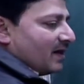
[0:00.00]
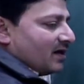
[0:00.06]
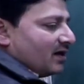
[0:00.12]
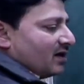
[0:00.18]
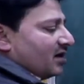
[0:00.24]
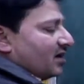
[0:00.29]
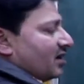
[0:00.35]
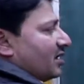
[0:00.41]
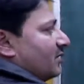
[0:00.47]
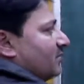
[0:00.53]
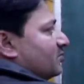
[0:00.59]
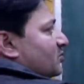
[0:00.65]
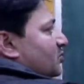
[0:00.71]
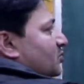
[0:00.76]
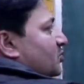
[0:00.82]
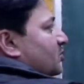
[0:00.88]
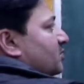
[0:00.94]
अगर हम
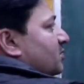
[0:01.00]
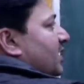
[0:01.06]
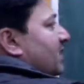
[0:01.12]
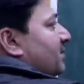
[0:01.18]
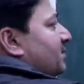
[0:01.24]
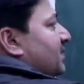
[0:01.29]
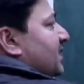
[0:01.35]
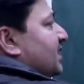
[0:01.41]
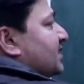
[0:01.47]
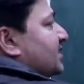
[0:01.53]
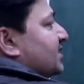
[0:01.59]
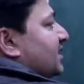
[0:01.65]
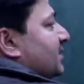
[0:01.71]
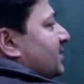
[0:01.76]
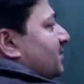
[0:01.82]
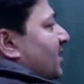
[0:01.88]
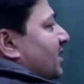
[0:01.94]
ह्यूमन बींग्स
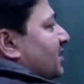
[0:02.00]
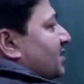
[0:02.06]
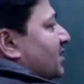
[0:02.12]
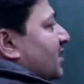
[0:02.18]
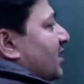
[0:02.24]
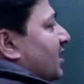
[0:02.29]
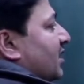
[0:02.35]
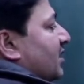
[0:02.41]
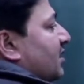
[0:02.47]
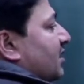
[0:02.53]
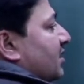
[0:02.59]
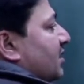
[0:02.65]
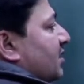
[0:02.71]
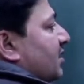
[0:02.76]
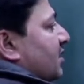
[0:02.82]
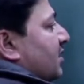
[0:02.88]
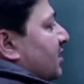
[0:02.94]
की बात करें
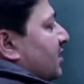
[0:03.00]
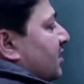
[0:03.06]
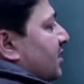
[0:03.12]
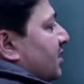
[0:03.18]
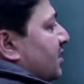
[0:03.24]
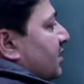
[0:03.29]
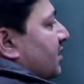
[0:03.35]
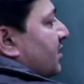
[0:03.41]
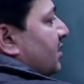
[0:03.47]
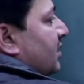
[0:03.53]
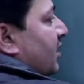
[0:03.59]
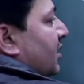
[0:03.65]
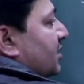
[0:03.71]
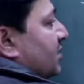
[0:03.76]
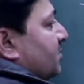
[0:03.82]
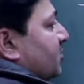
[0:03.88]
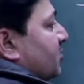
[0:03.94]

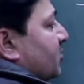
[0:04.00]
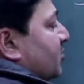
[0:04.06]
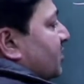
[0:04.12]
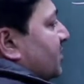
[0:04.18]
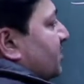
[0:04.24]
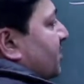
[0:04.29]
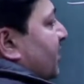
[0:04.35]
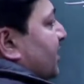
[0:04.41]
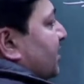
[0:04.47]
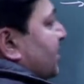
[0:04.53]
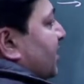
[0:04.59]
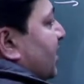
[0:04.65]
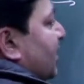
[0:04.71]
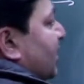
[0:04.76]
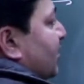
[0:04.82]
आदमियों की बात करें